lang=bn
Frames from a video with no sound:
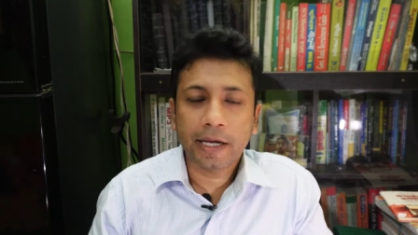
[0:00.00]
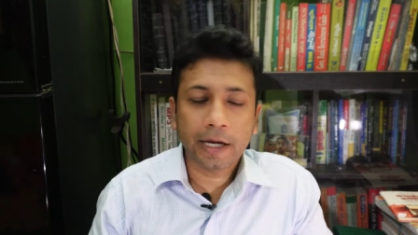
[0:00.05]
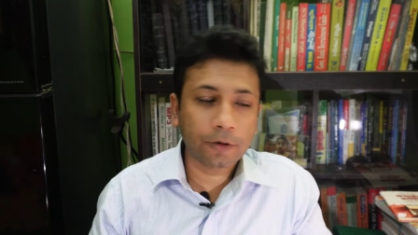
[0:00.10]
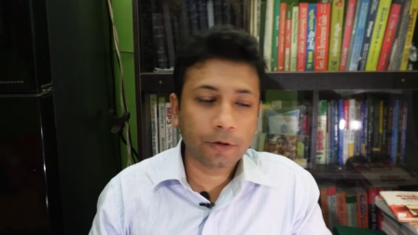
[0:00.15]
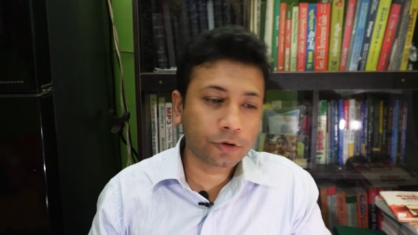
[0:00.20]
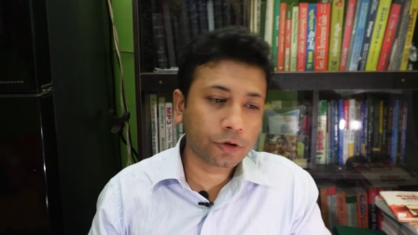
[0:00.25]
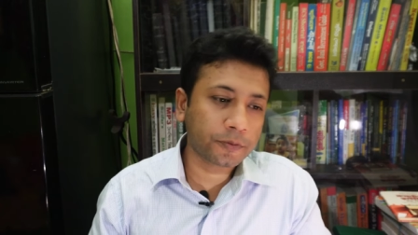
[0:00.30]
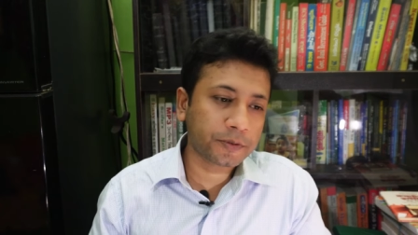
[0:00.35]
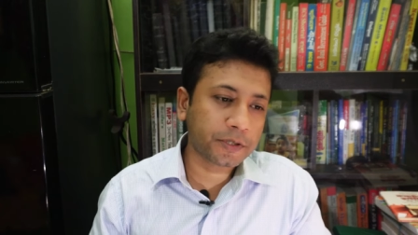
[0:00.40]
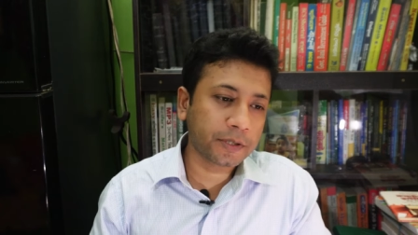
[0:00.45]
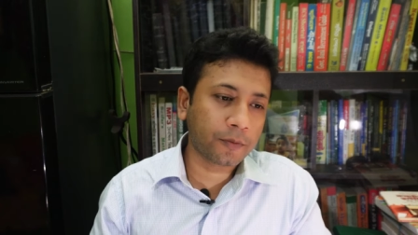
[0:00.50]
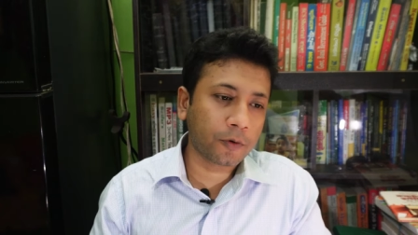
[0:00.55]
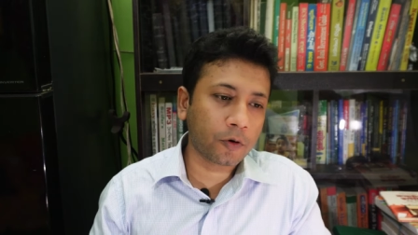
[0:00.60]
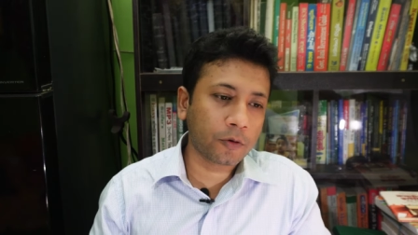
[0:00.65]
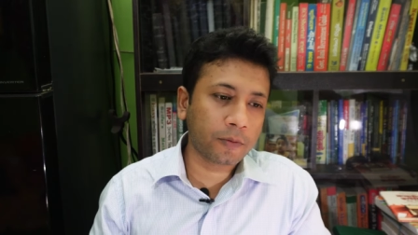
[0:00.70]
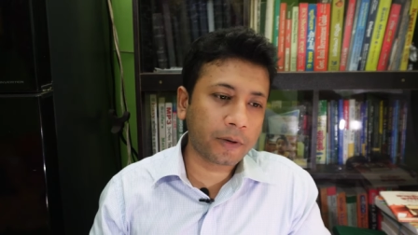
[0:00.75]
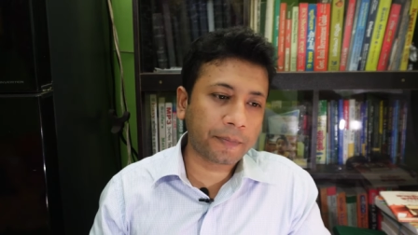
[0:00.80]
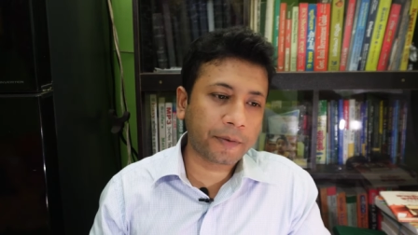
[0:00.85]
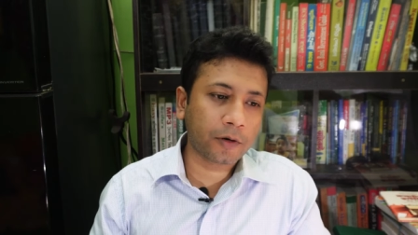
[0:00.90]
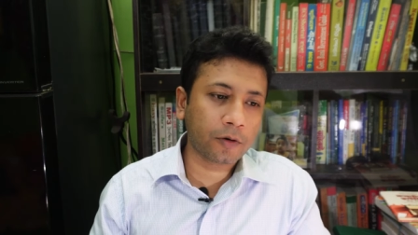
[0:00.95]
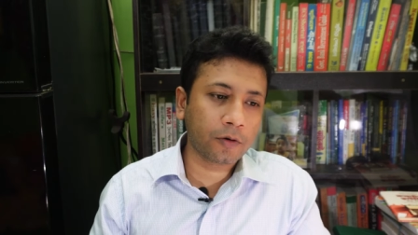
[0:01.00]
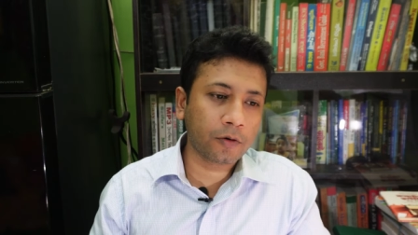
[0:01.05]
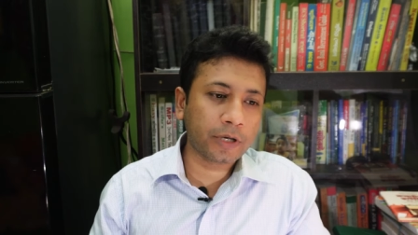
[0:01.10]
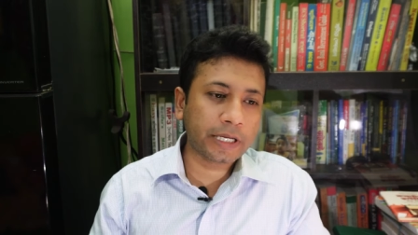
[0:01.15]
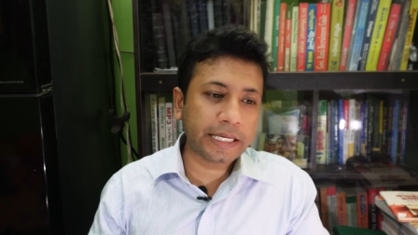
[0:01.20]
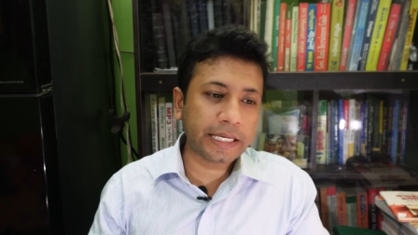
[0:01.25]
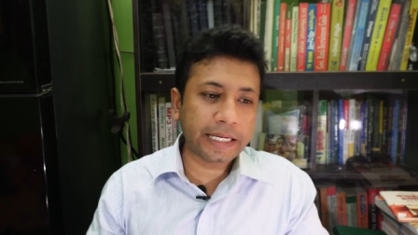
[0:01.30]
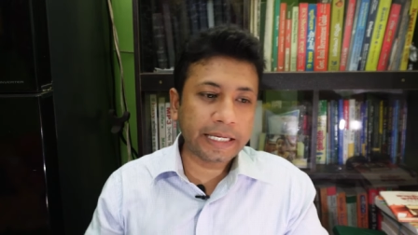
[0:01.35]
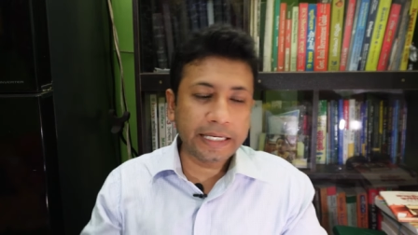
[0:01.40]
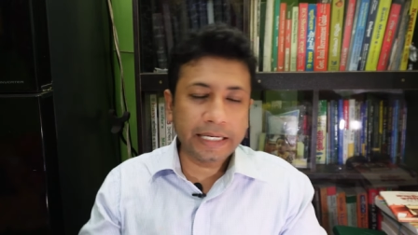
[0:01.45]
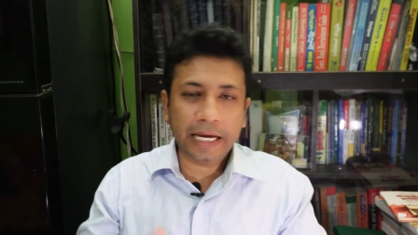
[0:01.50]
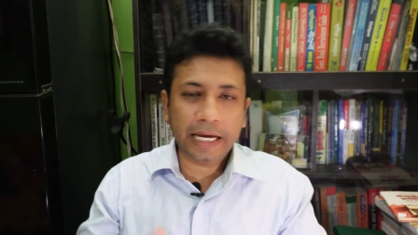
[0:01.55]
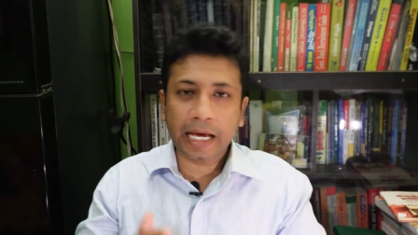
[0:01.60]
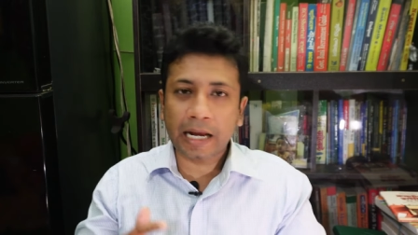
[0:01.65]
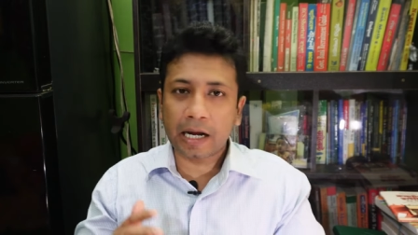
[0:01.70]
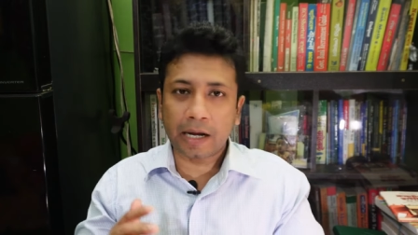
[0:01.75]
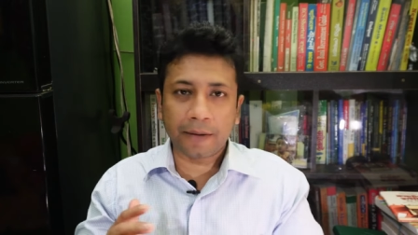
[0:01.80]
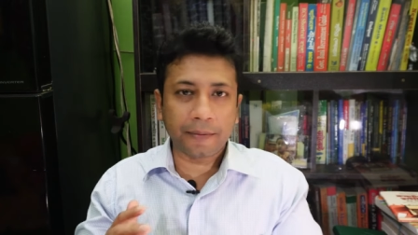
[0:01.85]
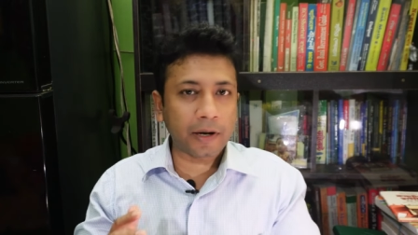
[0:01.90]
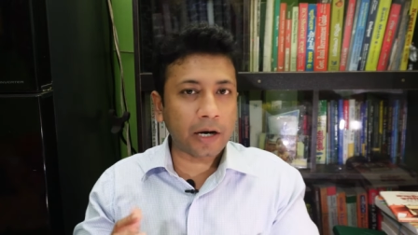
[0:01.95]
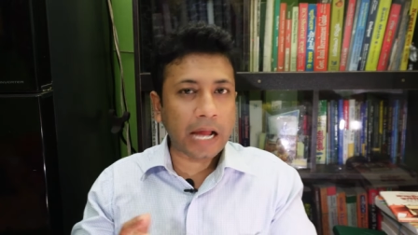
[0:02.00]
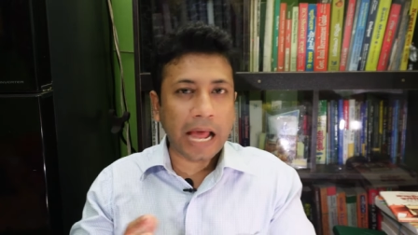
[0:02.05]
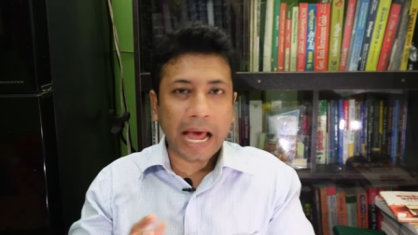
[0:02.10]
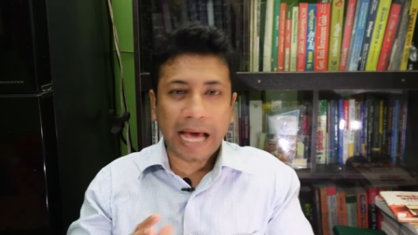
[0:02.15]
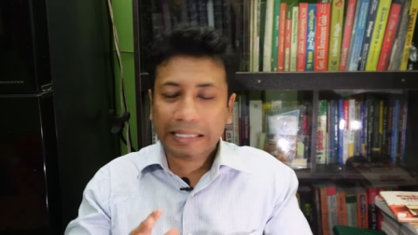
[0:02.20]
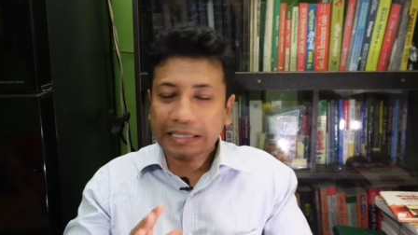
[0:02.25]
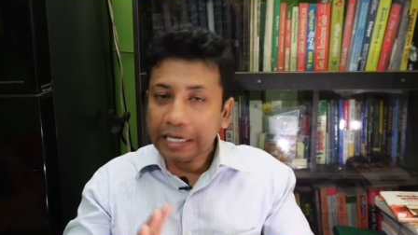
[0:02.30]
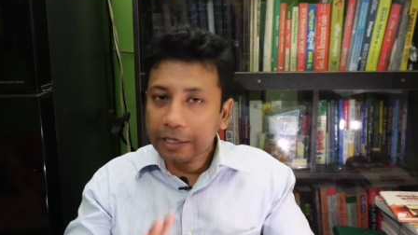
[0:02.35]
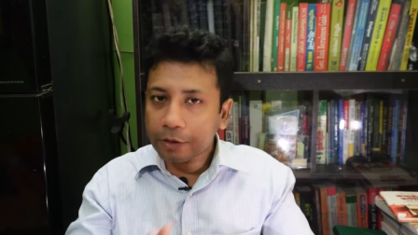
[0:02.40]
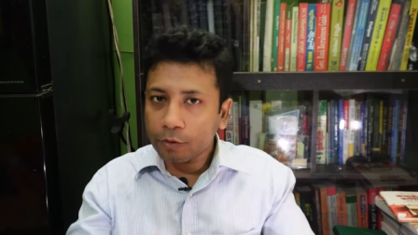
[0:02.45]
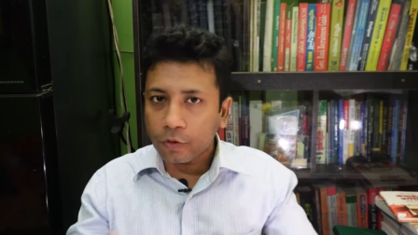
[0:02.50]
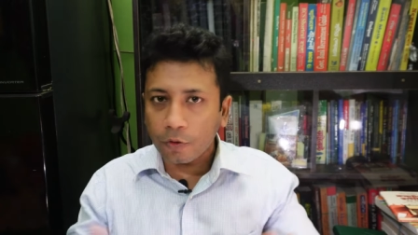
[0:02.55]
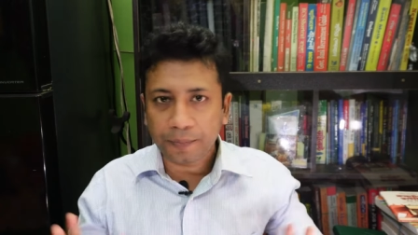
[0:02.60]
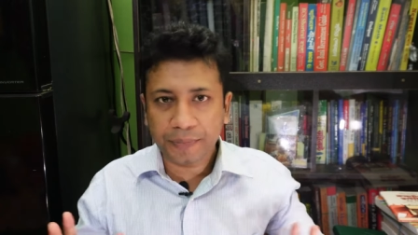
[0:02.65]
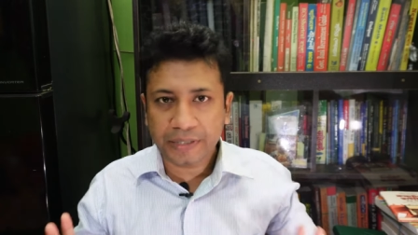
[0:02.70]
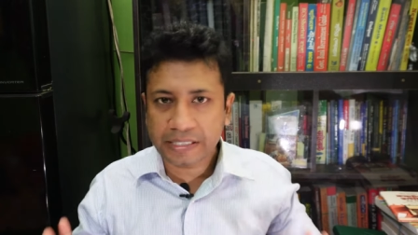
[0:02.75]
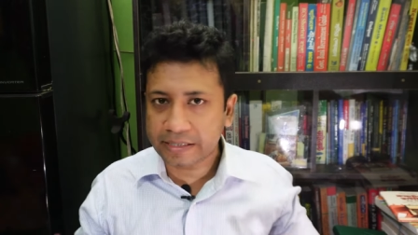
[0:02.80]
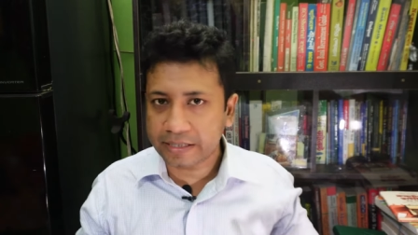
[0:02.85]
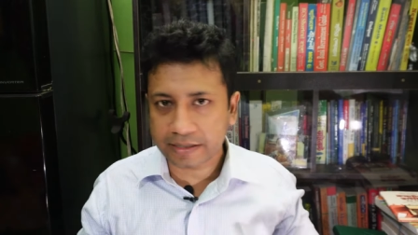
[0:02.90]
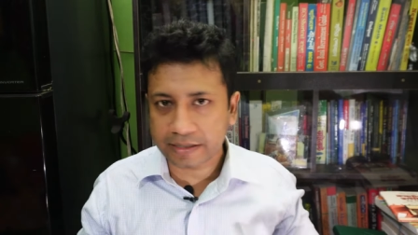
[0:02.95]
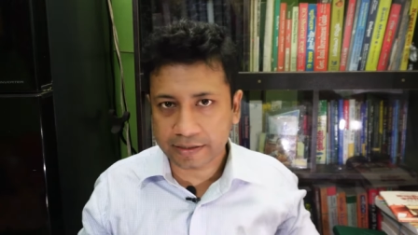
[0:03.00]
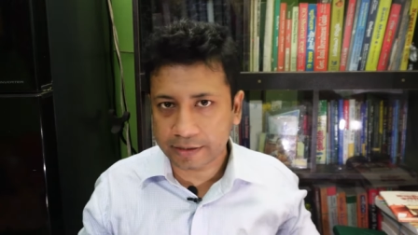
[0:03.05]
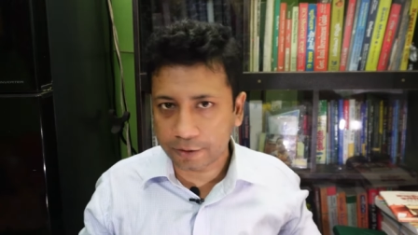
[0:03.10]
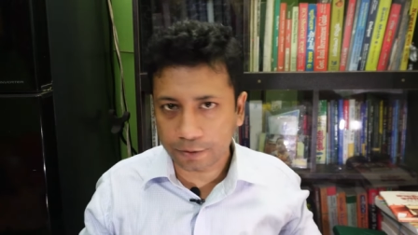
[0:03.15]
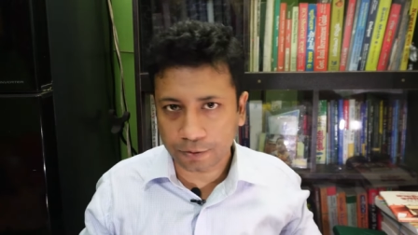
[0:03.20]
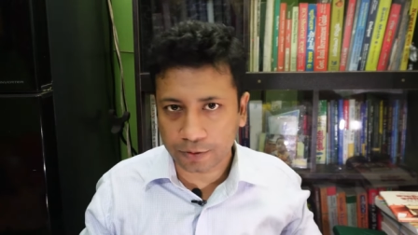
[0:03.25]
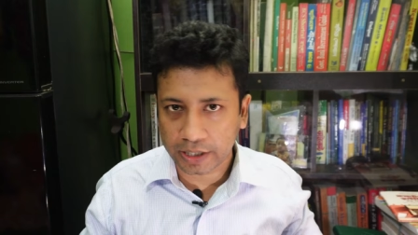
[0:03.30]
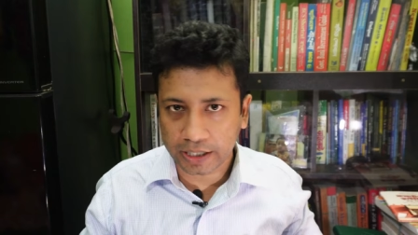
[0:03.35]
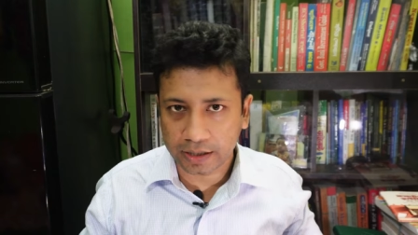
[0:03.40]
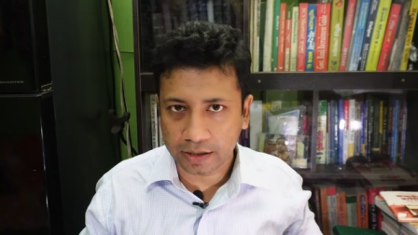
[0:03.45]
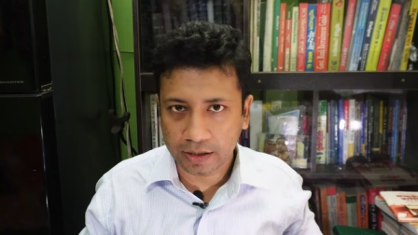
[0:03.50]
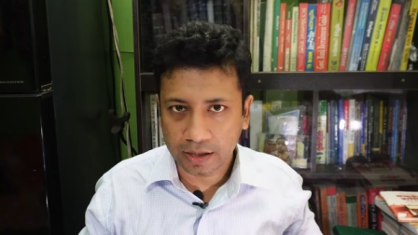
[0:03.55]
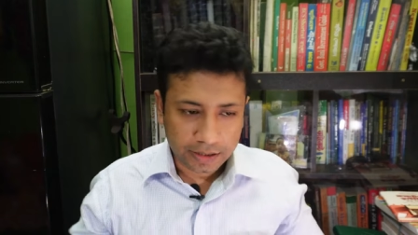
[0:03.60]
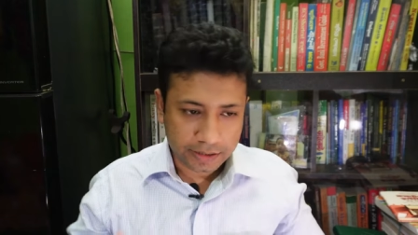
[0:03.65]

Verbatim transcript: এখন সবচেয়ে বড় ব্যাপার হলো ইনার আবার আদার কোনো বিজনেস কিন্তু নাই